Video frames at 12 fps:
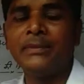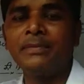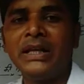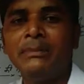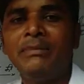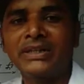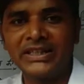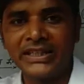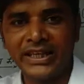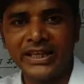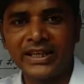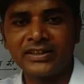अपने मत
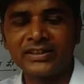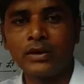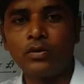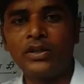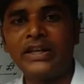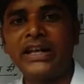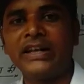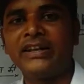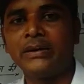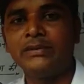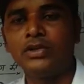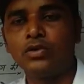दिए हैं रसारोहण की क्रिया
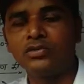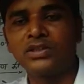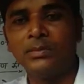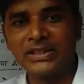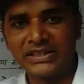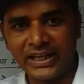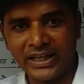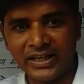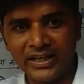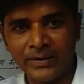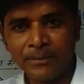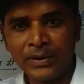विधि को समझने के
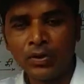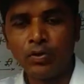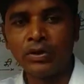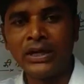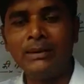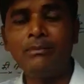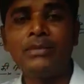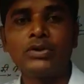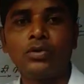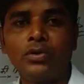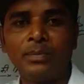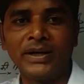लिए उन हम
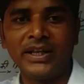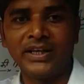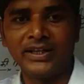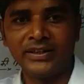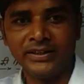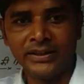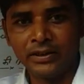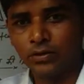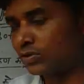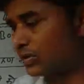मतों को पढ़ेंगे तो